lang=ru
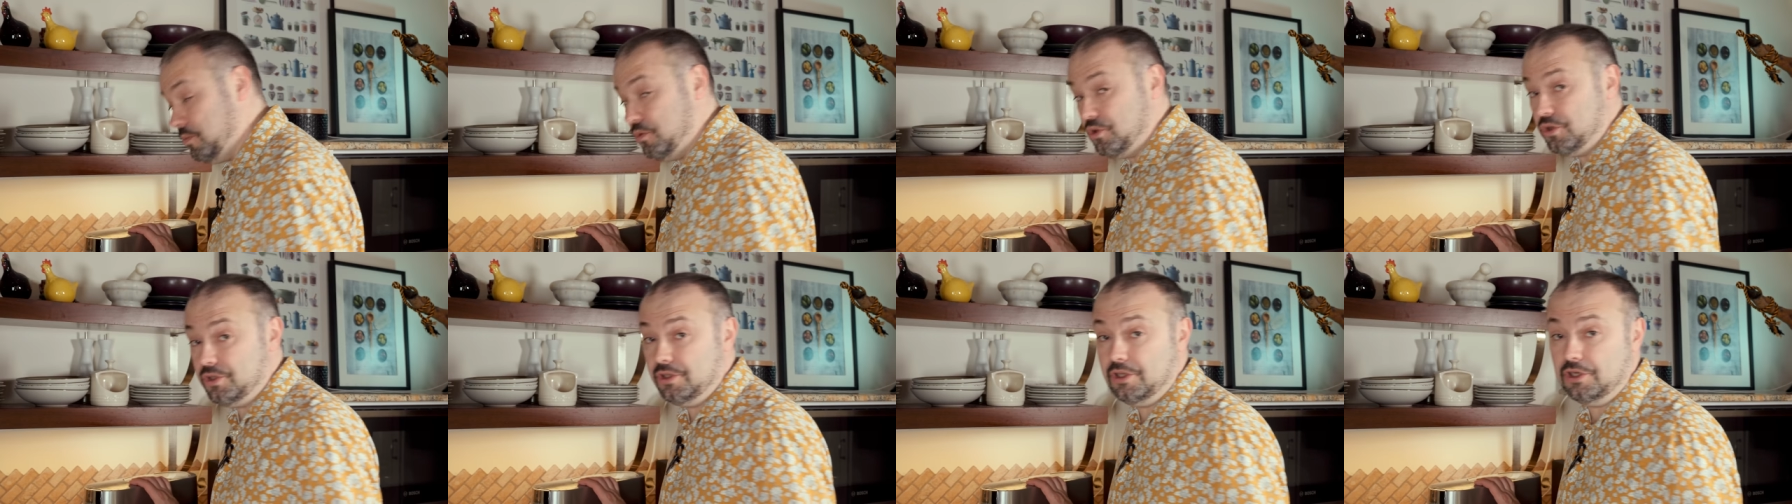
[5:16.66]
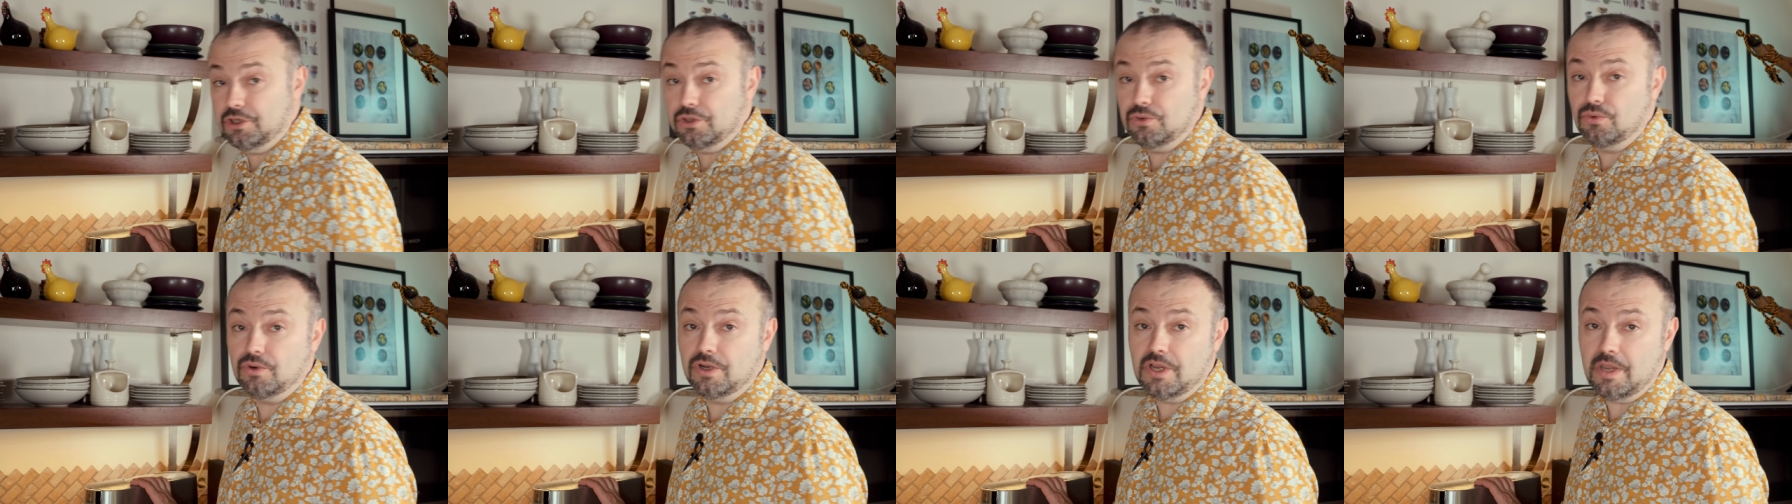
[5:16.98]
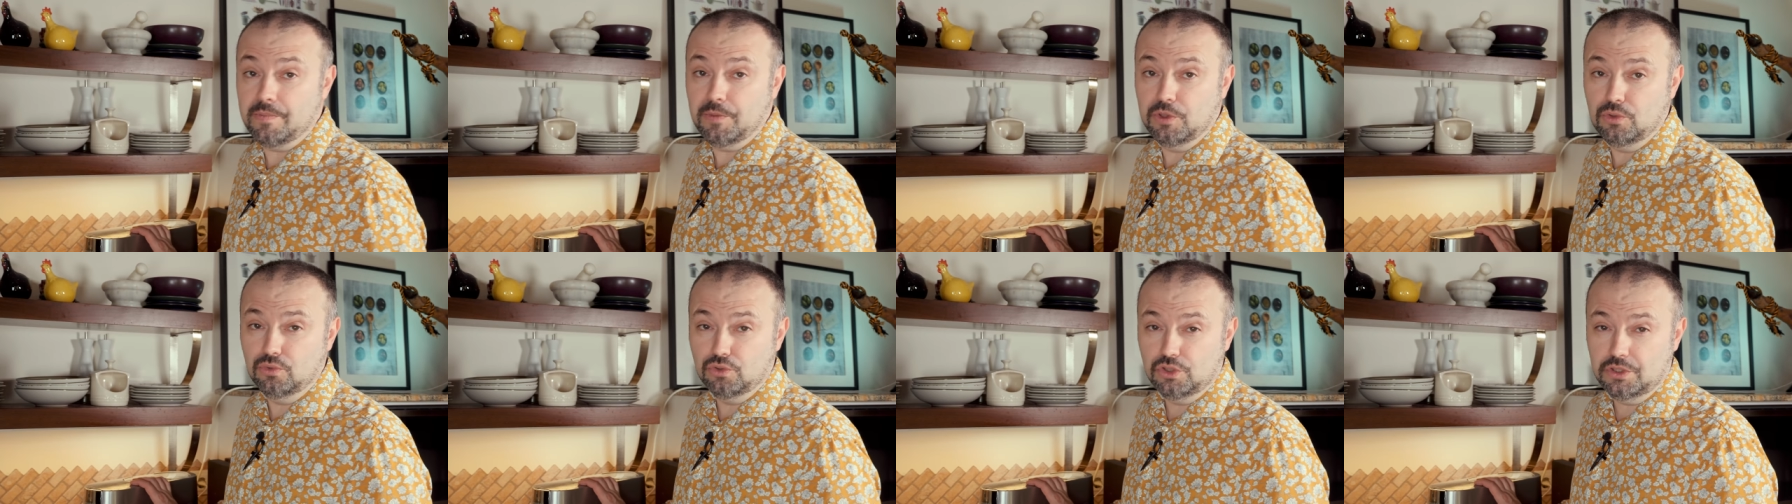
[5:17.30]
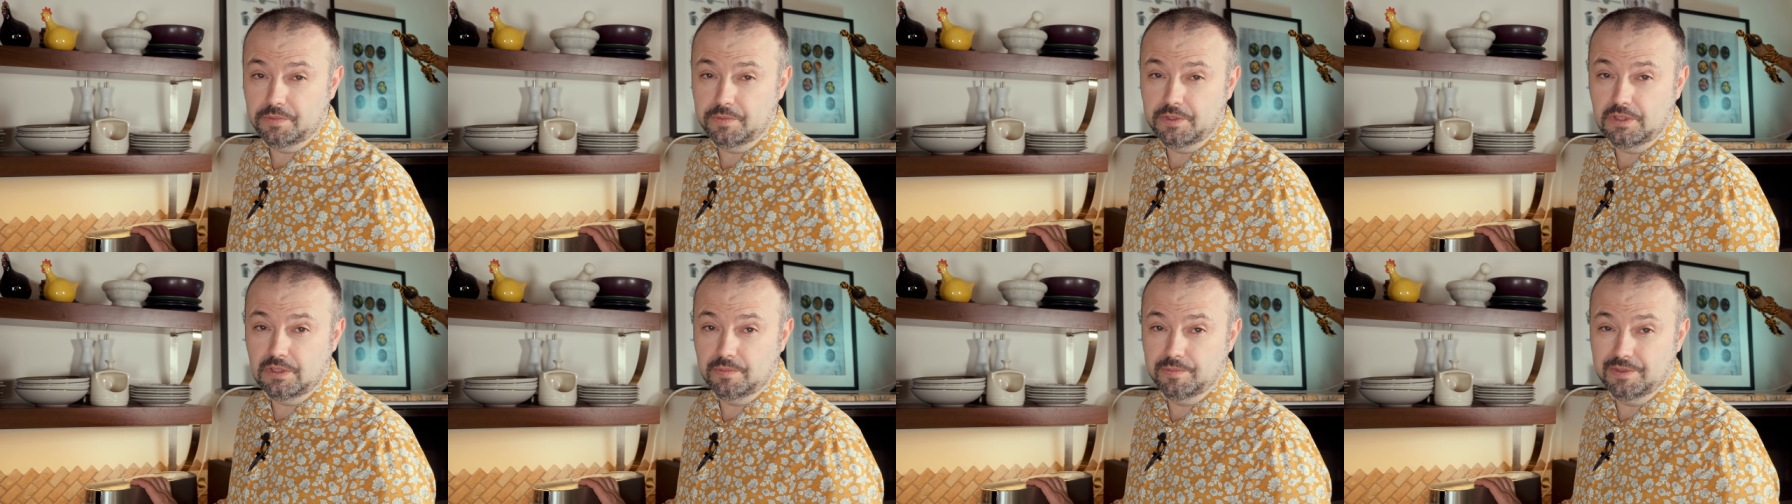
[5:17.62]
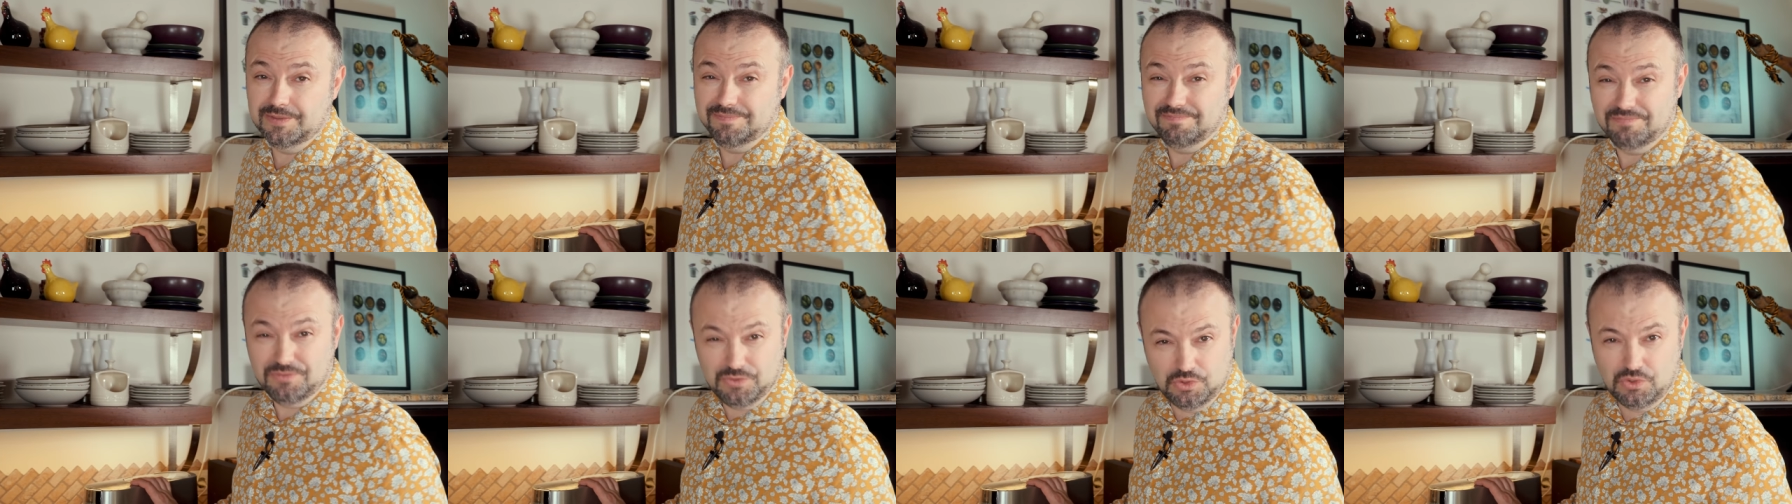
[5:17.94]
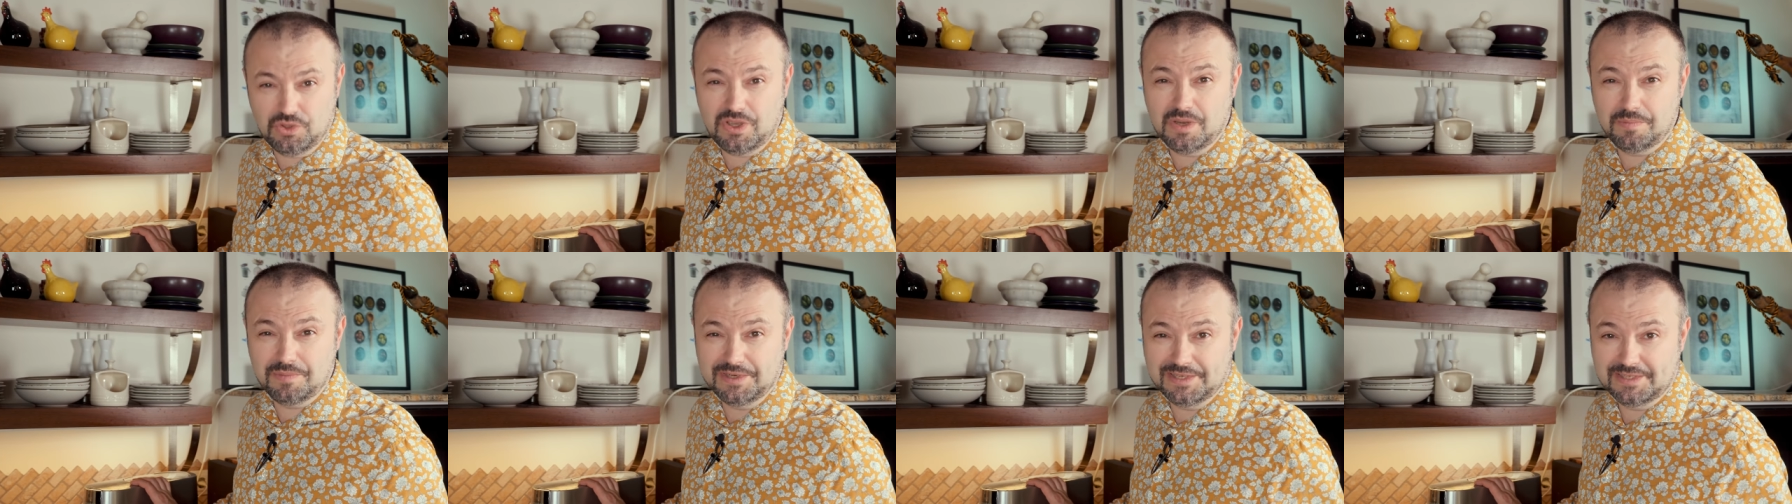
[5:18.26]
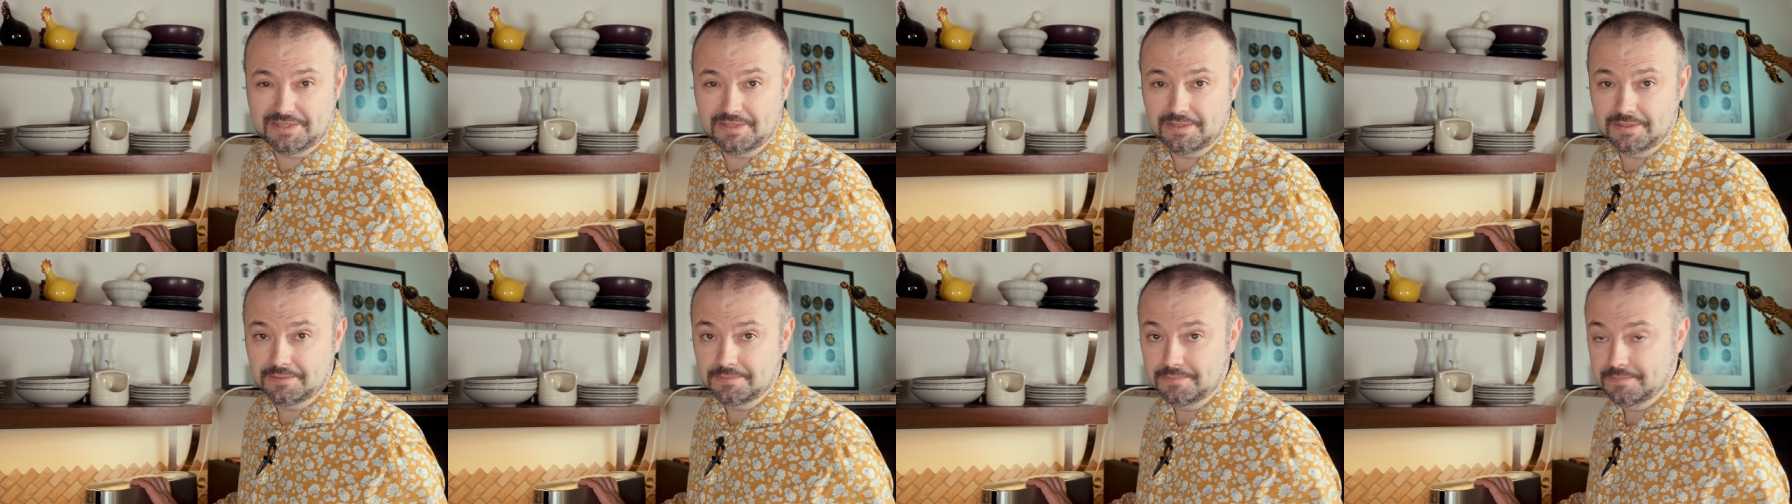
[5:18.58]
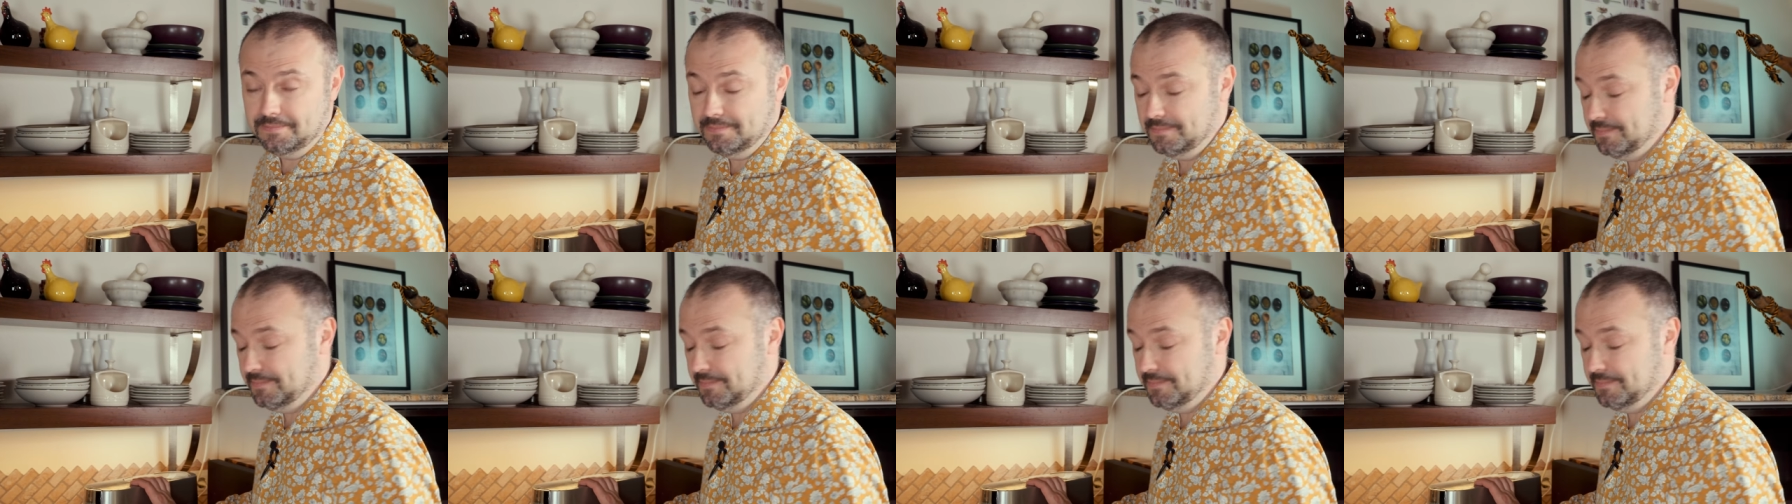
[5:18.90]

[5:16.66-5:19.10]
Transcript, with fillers: Может, даже руками лучше было бы, но я быстро.